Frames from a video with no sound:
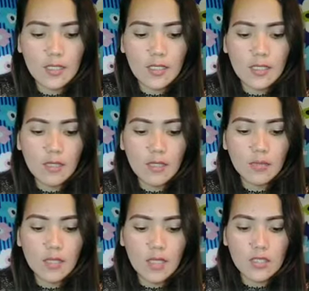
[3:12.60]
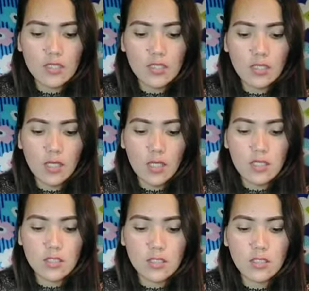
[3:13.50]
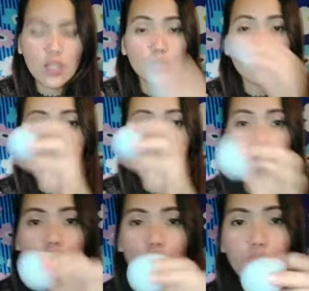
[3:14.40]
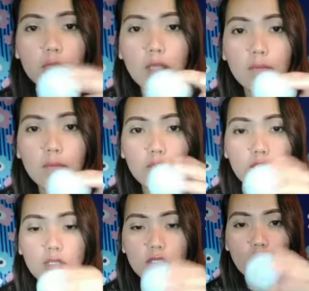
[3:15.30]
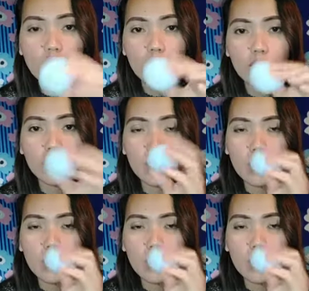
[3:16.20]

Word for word: idump natin siya, guys. Ito sa, guys, super lambot niya siya, oh.